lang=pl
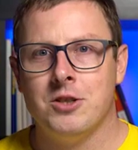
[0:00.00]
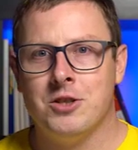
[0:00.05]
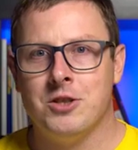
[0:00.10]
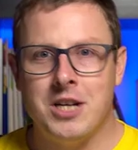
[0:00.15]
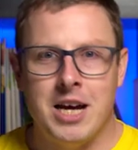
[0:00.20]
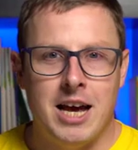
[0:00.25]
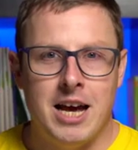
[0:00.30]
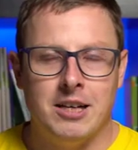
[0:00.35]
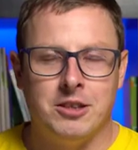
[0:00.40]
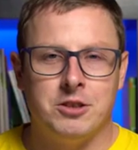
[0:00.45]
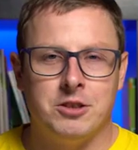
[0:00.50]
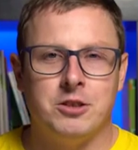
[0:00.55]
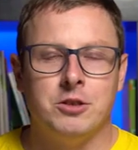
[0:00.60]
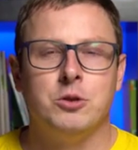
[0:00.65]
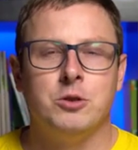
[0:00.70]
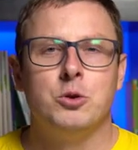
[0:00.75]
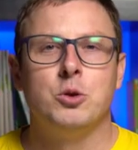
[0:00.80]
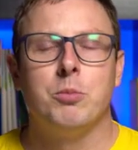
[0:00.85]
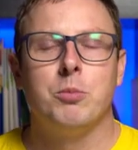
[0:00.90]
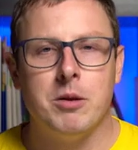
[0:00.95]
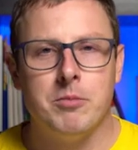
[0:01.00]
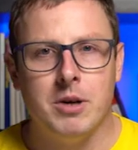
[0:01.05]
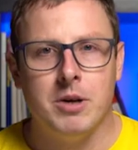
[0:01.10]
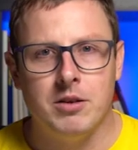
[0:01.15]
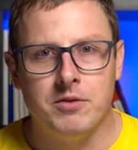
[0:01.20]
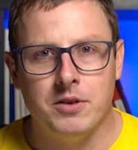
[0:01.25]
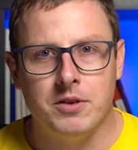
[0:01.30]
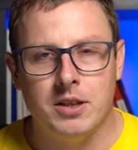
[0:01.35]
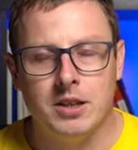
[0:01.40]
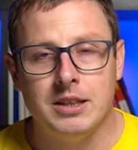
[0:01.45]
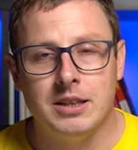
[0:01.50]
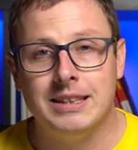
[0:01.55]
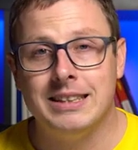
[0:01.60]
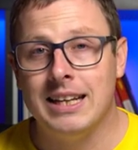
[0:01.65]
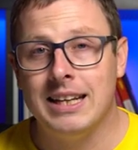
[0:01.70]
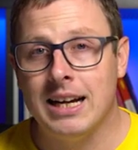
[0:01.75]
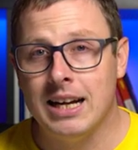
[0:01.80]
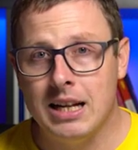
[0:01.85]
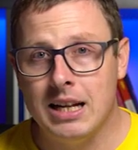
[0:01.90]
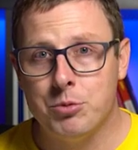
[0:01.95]
Cześć, tu Pan Belfer,
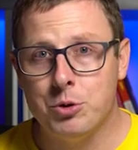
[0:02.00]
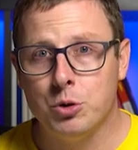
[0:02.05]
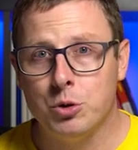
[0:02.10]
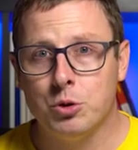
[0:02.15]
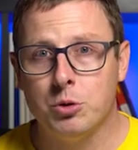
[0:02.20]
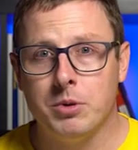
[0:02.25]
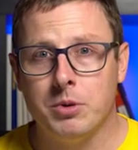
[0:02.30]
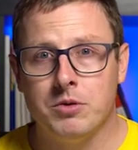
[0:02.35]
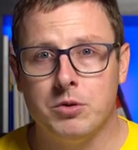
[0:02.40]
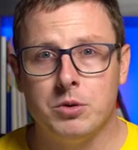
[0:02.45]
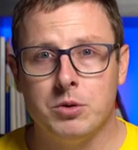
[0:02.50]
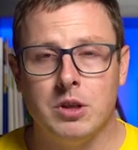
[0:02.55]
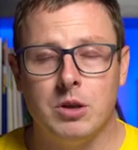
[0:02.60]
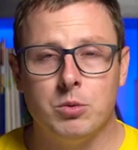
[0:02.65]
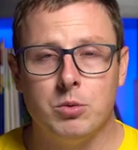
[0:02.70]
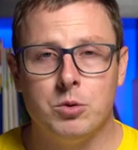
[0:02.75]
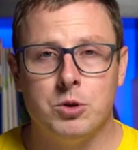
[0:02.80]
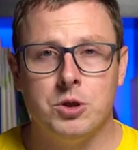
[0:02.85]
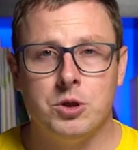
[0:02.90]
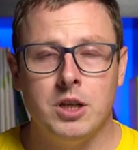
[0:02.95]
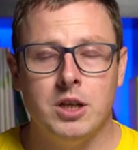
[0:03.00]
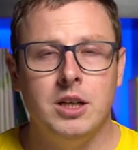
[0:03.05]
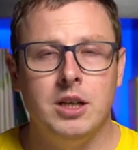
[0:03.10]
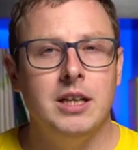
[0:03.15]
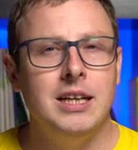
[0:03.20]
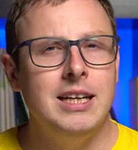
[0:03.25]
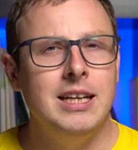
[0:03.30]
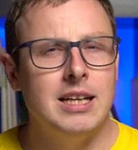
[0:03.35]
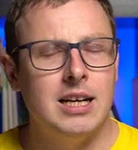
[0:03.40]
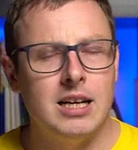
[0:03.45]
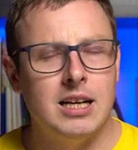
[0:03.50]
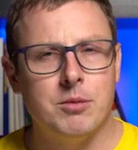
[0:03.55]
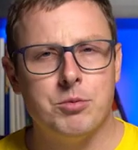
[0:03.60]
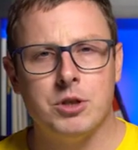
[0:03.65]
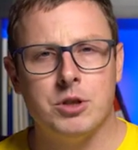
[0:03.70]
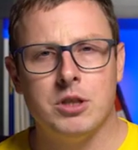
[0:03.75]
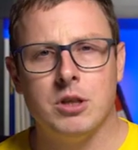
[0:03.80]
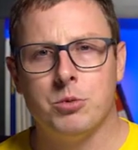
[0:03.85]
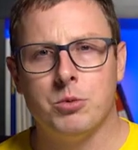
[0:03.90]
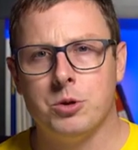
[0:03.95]
najlepszy youtuber wśród nauczycieli i
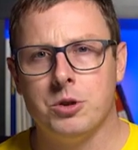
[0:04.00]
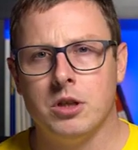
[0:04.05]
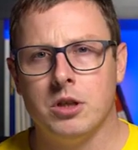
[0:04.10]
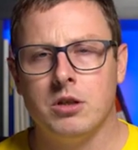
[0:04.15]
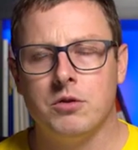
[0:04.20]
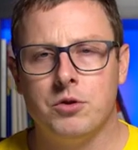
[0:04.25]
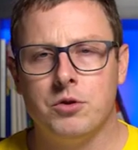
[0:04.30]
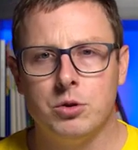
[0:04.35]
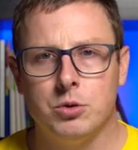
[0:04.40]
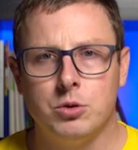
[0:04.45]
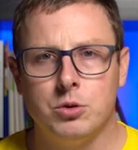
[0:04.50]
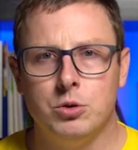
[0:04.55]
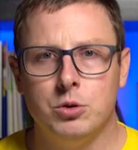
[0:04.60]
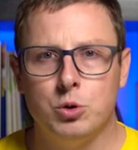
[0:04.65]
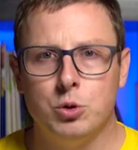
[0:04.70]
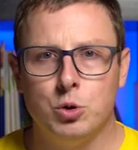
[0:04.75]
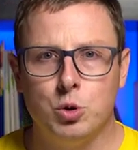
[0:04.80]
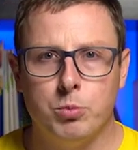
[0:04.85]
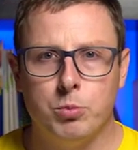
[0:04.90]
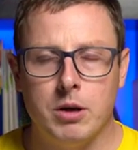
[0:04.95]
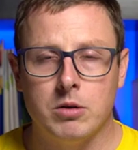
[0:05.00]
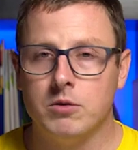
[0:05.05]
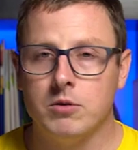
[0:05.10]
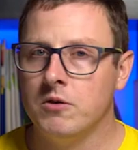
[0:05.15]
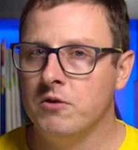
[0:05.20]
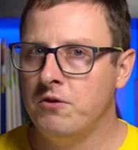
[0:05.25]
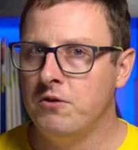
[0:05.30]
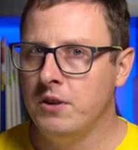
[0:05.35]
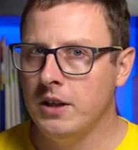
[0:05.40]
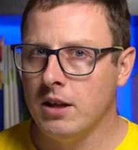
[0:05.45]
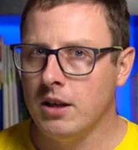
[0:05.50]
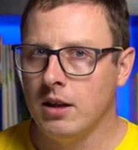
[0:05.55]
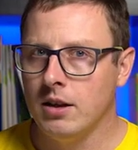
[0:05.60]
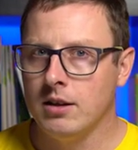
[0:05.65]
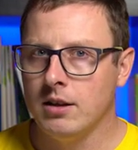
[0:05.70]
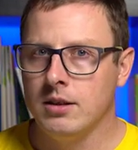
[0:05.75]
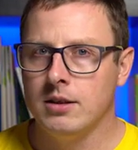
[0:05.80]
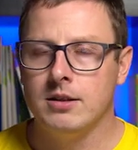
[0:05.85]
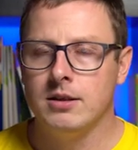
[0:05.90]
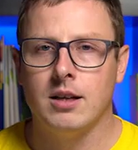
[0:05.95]
najlepszy nauczyciel wśród youtuberów. Witaj
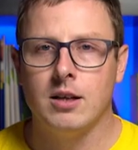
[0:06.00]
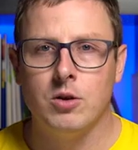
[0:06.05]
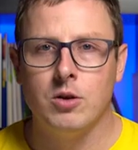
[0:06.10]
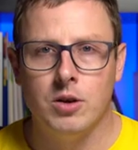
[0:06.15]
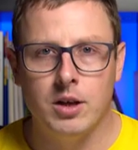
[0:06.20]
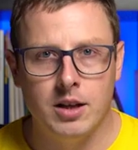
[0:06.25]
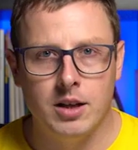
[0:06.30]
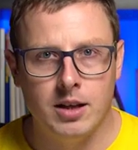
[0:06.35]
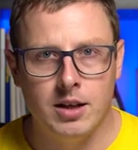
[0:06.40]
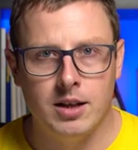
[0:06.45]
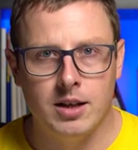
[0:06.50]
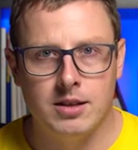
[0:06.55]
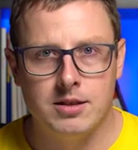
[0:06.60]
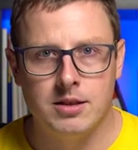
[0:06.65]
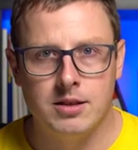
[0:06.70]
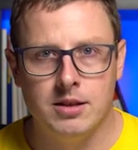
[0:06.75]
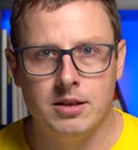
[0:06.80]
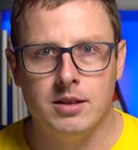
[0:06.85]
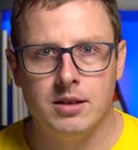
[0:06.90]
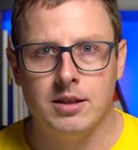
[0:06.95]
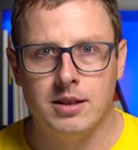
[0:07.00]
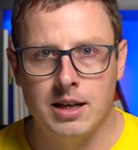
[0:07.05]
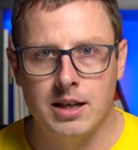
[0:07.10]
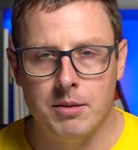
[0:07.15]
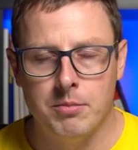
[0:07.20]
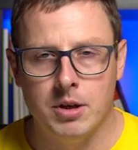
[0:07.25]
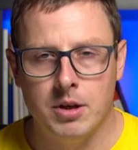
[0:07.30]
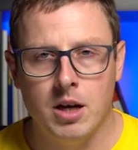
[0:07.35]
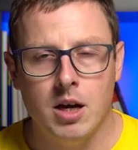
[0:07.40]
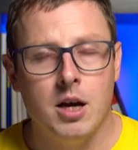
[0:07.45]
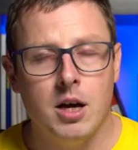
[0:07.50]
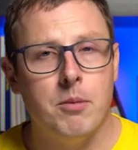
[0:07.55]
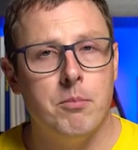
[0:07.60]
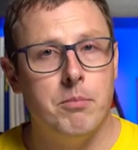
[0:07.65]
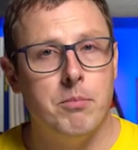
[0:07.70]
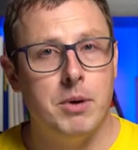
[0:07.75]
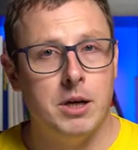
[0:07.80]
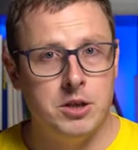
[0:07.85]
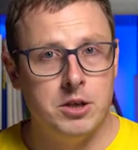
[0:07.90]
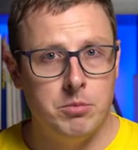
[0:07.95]
na kolejnej lekcji chemii.
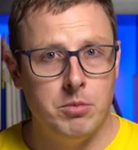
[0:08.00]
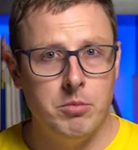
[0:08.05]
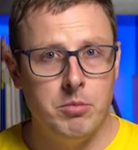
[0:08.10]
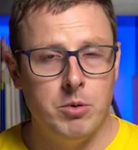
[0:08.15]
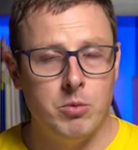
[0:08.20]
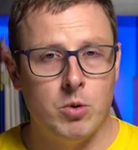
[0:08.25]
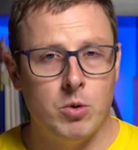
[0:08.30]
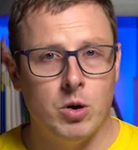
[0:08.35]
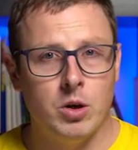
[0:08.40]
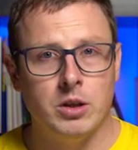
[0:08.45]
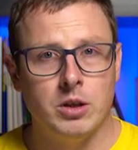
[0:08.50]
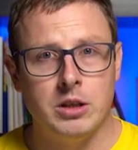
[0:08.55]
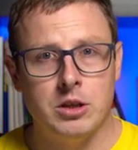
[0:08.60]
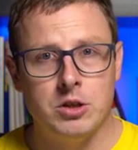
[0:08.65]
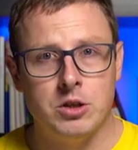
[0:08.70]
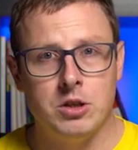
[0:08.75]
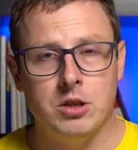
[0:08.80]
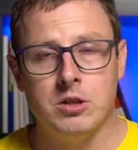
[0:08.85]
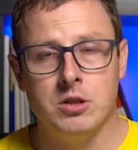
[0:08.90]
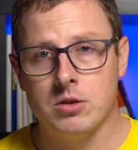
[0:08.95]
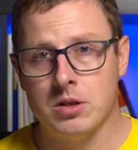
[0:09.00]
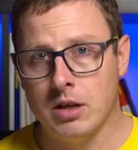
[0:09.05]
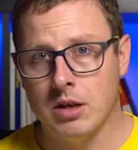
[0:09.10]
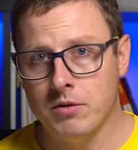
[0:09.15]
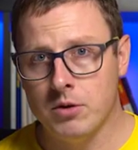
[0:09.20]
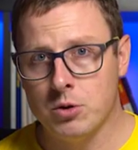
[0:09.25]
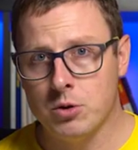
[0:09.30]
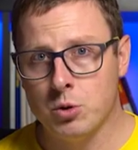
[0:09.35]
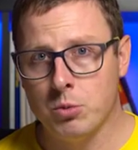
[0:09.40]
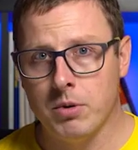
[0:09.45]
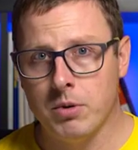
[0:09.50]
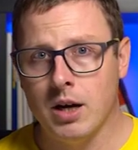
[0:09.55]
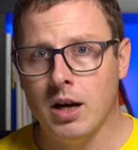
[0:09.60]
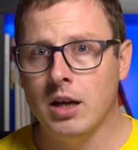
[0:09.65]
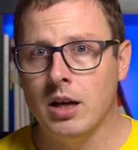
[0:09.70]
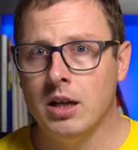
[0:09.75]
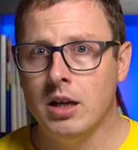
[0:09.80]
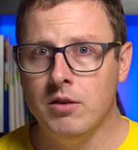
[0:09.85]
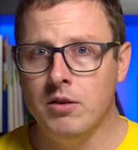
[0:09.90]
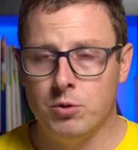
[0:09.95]
Będzie mi miło, jeśli zostawisz suba
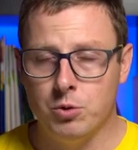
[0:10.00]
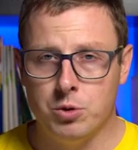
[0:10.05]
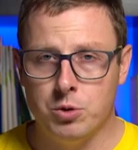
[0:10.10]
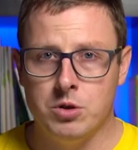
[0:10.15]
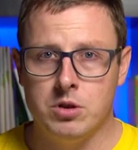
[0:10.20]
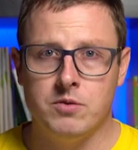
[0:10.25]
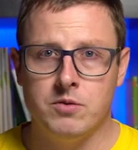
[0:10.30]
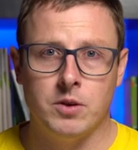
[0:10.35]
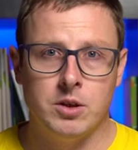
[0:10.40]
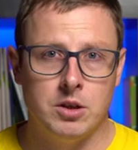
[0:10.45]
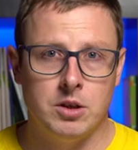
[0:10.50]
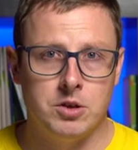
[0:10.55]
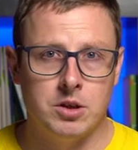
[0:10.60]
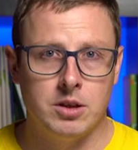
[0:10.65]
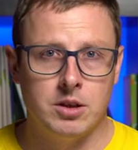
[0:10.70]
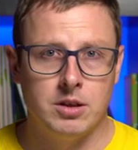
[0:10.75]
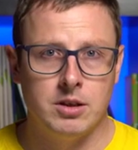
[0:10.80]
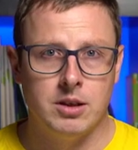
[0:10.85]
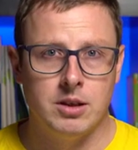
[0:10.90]
i wdusisz dzwoneczek.